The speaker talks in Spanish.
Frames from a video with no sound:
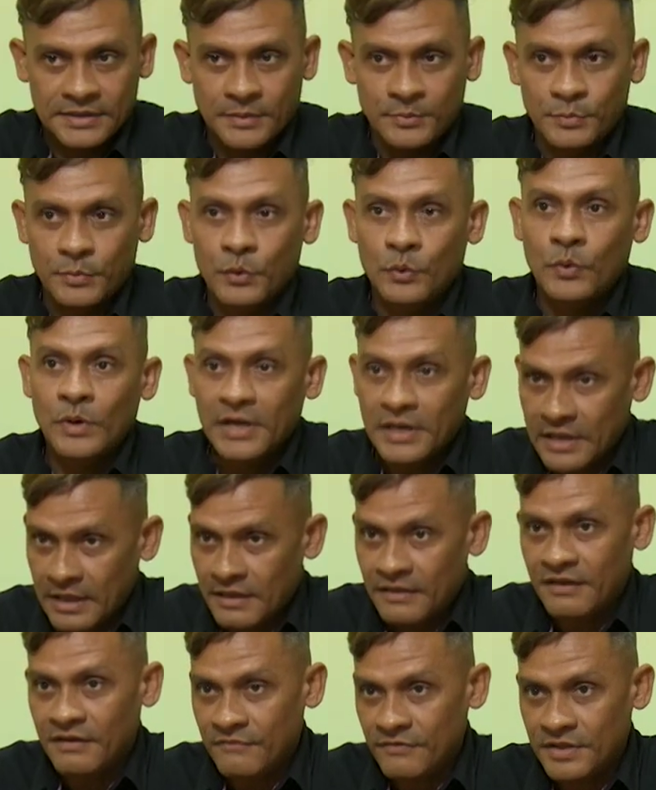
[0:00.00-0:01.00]
tampoco el que
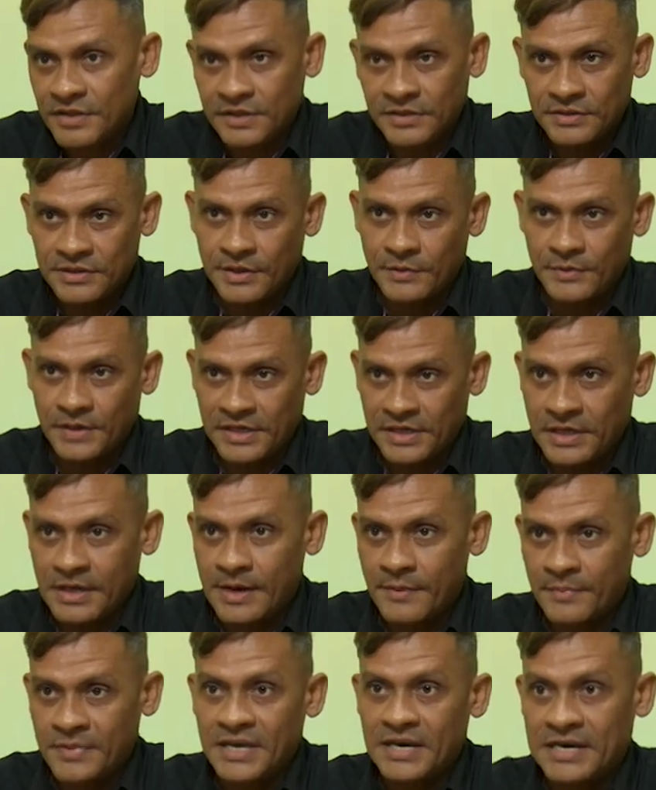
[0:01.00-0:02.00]
debe de intervenir
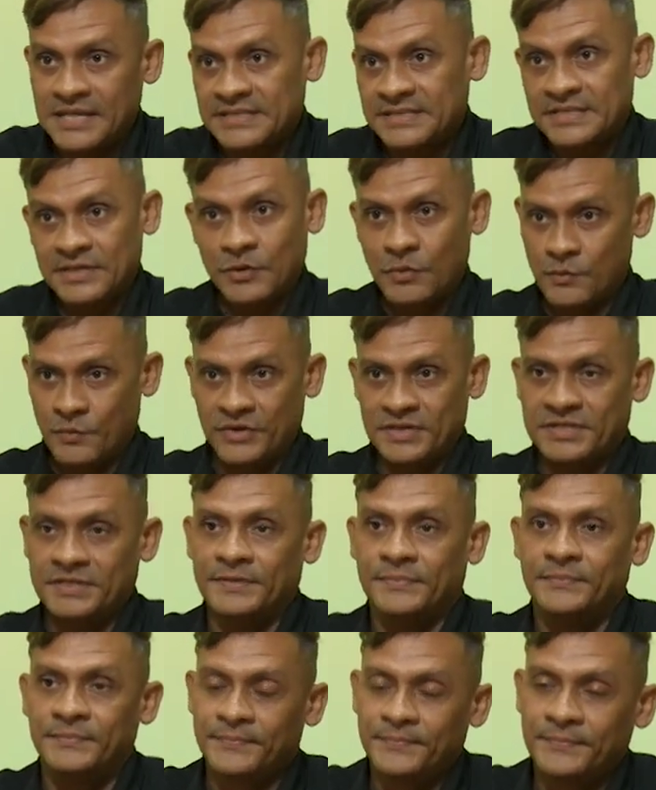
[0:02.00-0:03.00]
la piel así como así.